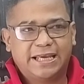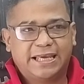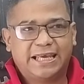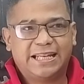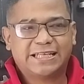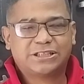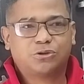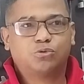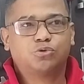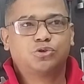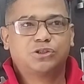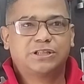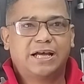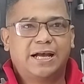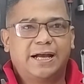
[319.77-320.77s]
que les
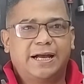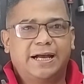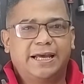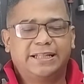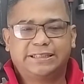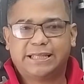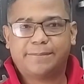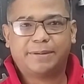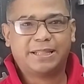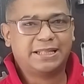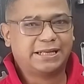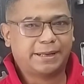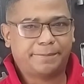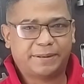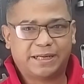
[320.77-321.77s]
gusta el tema
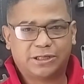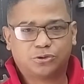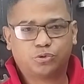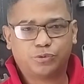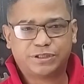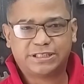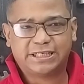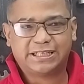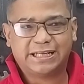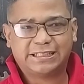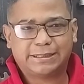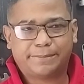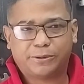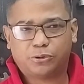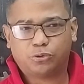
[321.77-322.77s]
de reparar su
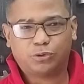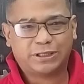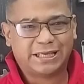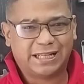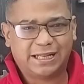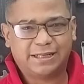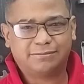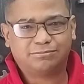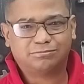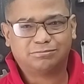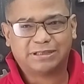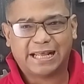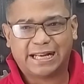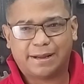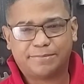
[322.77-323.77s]
bicicleta, pero no quieren
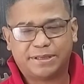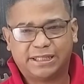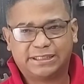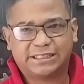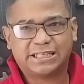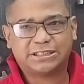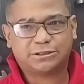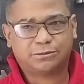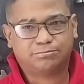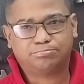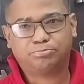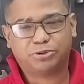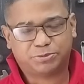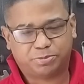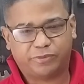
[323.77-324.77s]
herramientas
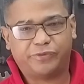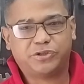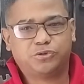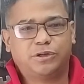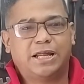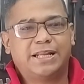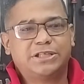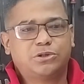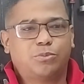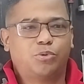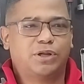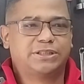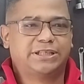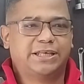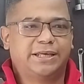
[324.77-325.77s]
pues profesionales
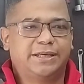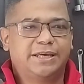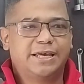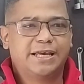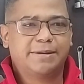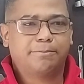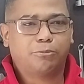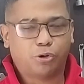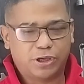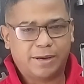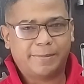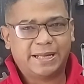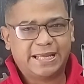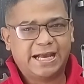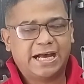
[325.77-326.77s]
como las que voy
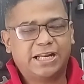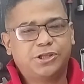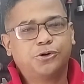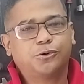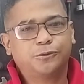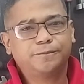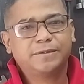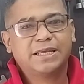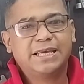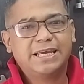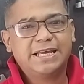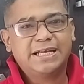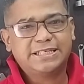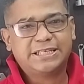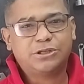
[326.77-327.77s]
a manejar yo,
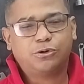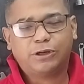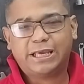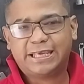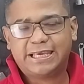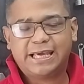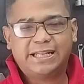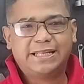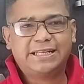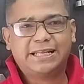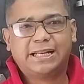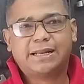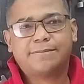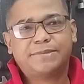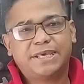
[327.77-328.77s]
sino que quieren
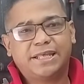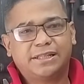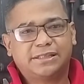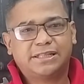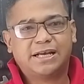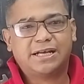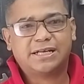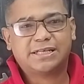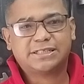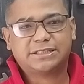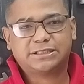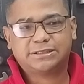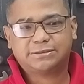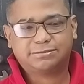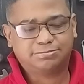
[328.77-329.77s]

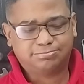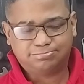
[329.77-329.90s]
herramientas